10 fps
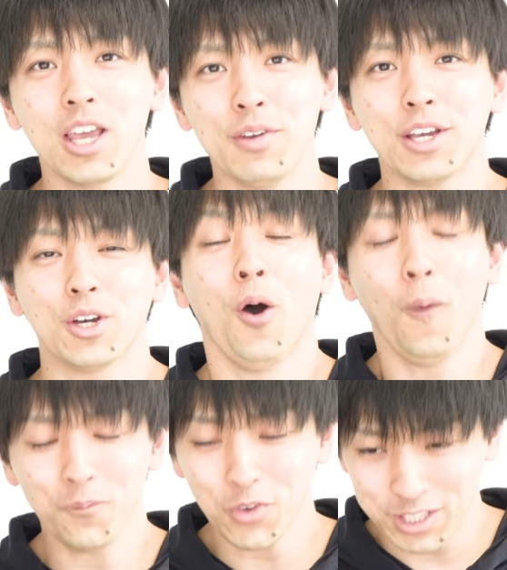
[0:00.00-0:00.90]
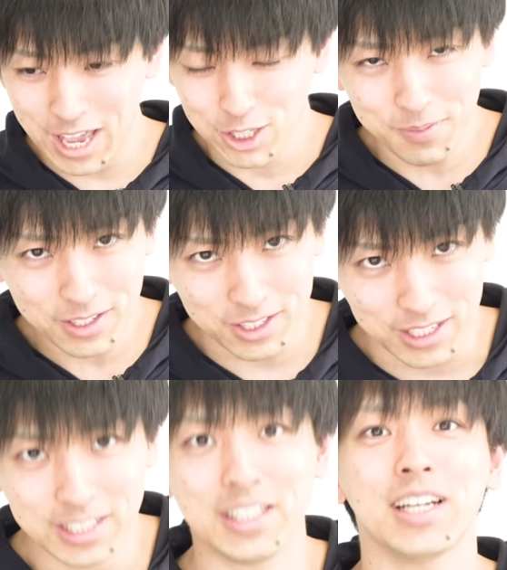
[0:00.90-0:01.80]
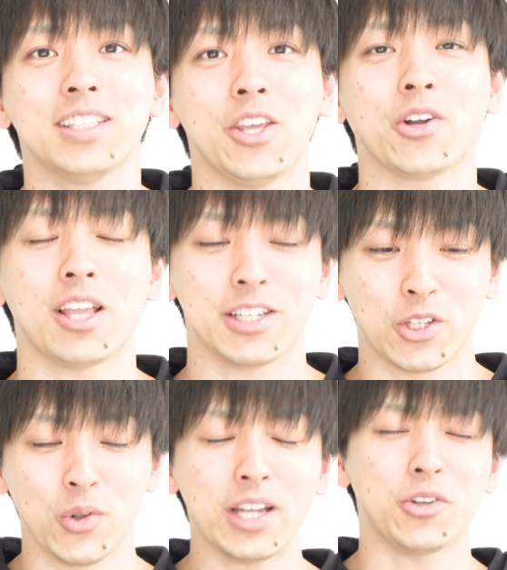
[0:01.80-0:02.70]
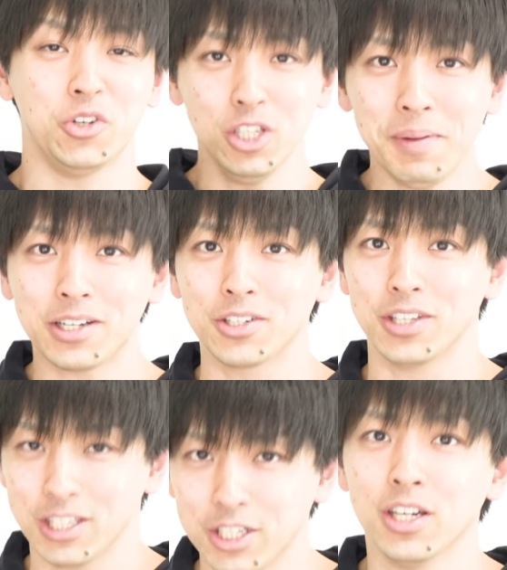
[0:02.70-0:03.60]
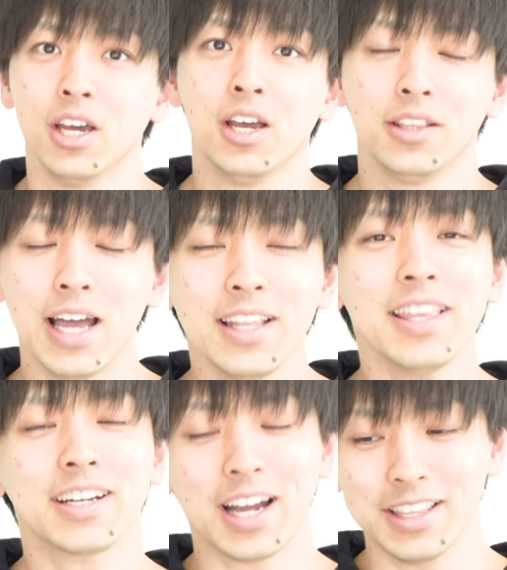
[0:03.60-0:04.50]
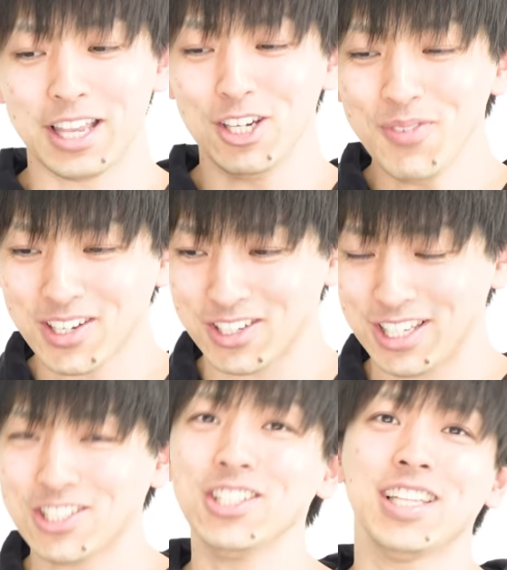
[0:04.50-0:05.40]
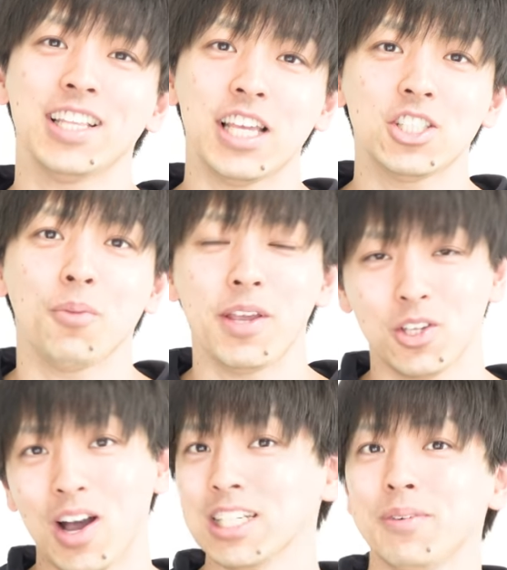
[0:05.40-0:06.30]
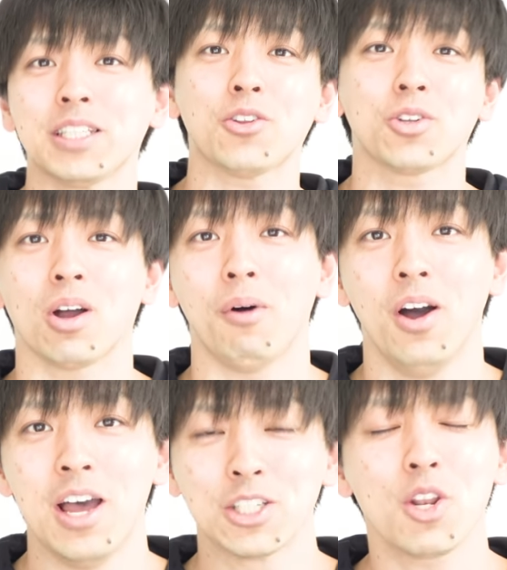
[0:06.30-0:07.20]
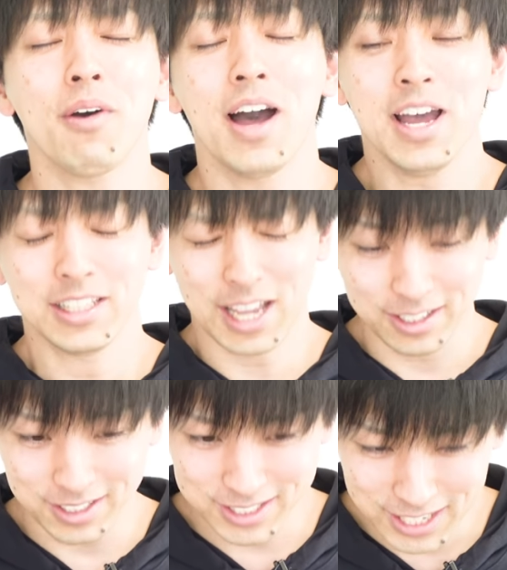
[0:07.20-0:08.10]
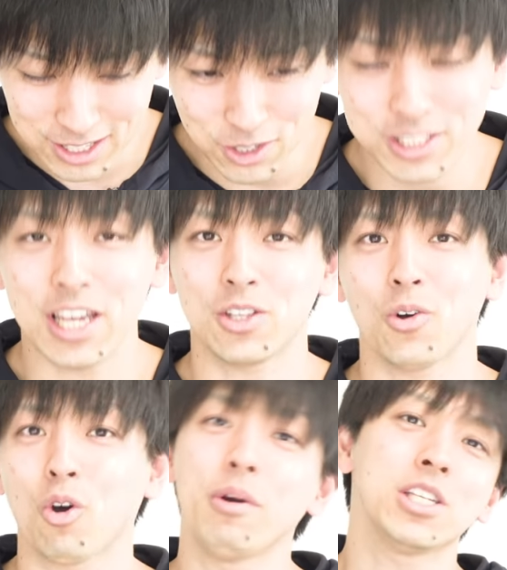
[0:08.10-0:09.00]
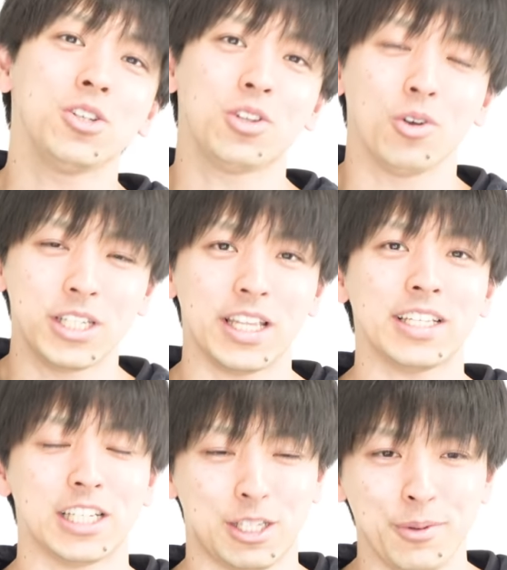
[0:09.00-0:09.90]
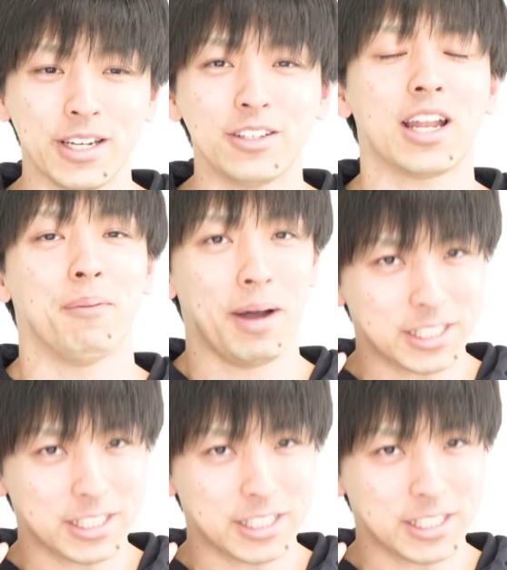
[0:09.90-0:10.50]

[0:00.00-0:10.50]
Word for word: ルデンウィーク、本当にね、うまくいったっていう方は、その後にうまくいく。なんだかんだでうまくいくんだ。テスト勉強始まった時とかも。それは、たくさんの生徒を個別指導で教えてきた自分がいるんだから